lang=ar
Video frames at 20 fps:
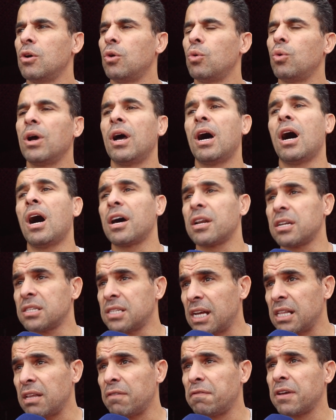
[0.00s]

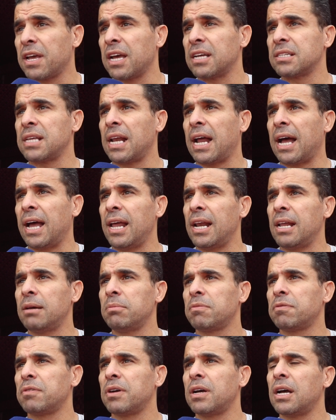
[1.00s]
واحرز هدف في كاس
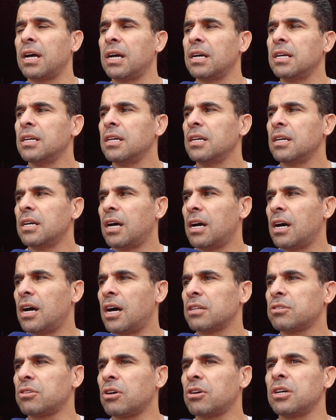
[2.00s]
العالم
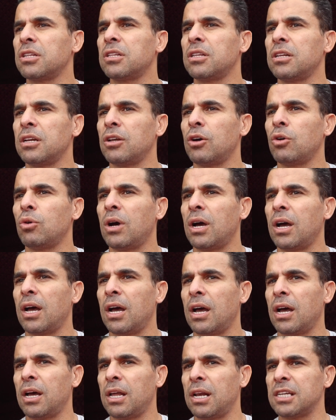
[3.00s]
فاعتقد ان هو